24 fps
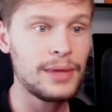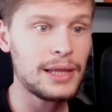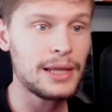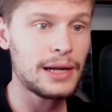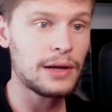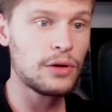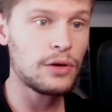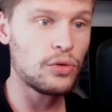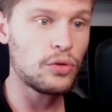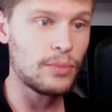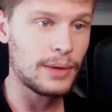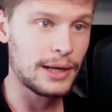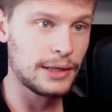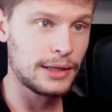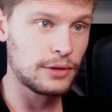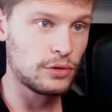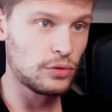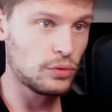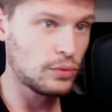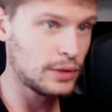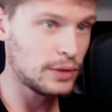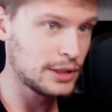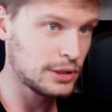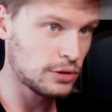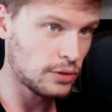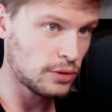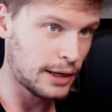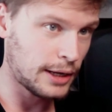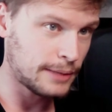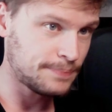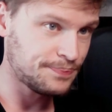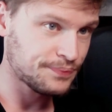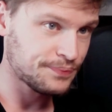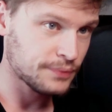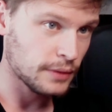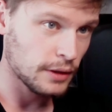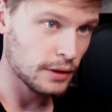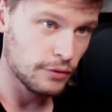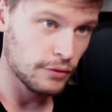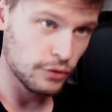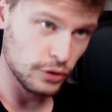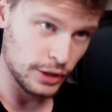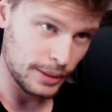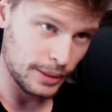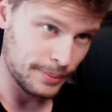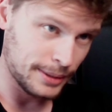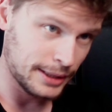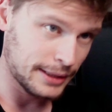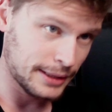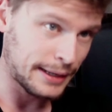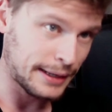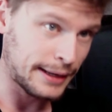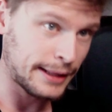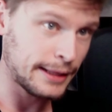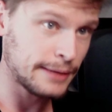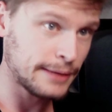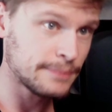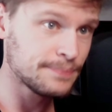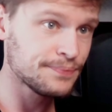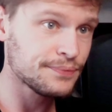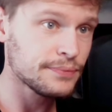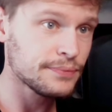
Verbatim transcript: Mi raccomando, questo è fondamentale.